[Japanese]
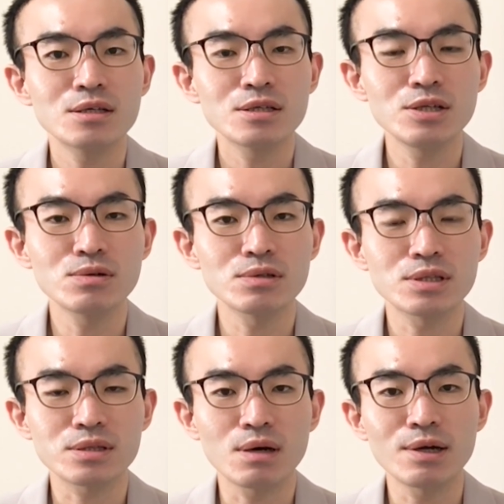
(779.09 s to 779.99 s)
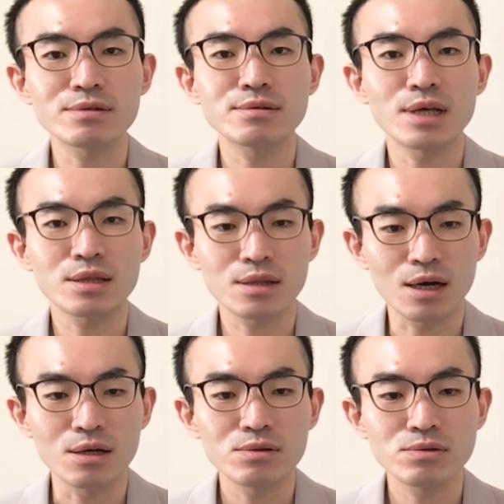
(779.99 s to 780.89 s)
医療の質が悪くなっ
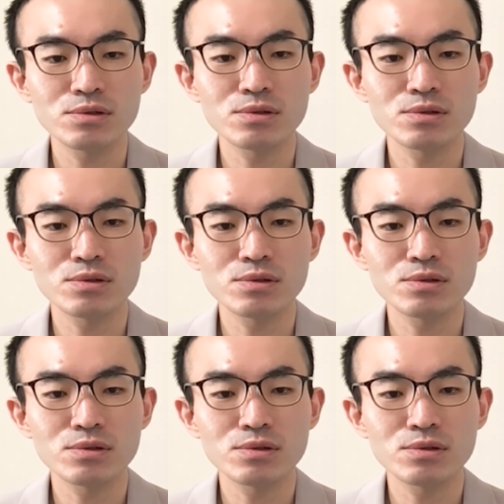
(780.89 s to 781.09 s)
たという